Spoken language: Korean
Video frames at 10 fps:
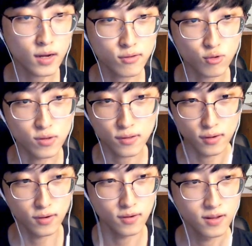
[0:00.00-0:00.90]
수도
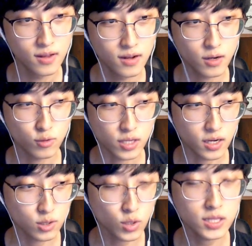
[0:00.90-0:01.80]
있어요. 그래서
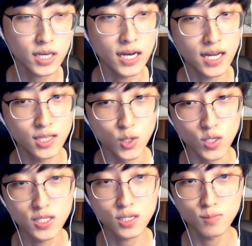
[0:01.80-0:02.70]
제가 최대한
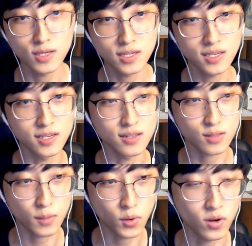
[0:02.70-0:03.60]
열심히
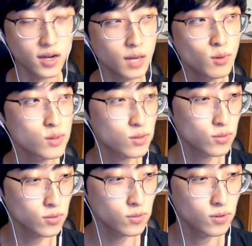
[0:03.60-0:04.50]
다
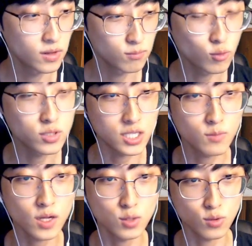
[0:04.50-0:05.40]
병행하면서, 물론
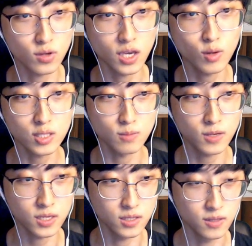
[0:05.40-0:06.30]
지금까지도 그렇게
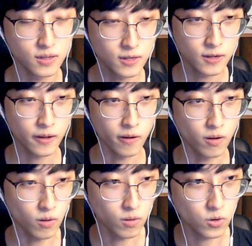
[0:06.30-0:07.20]
해왔지만,
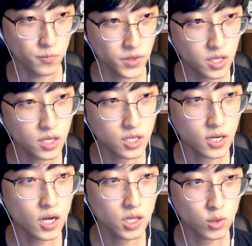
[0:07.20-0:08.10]
어, 이
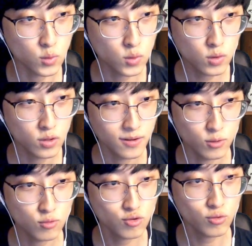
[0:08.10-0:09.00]
기간에도
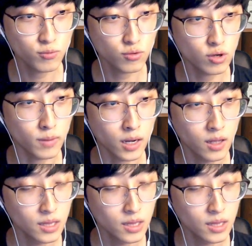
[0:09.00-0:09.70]
유튜브를 막,